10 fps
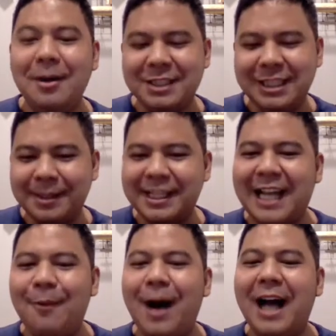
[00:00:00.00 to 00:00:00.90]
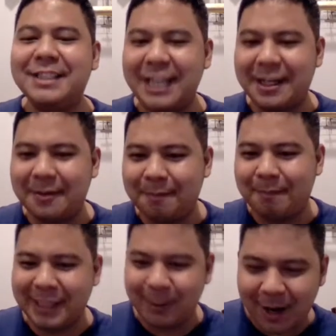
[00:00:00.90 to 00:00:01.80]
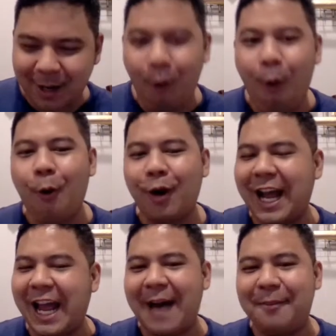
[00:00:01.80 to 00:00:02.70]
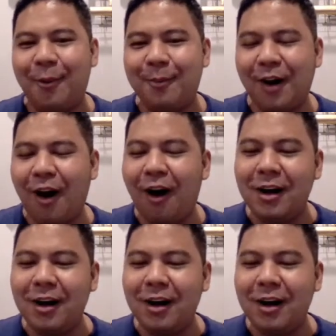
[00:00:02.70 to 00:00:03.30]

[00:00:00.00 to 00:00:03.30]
ชื่อภาษาไทยว่าจิตปฏิวัติโลกนะครับผมก็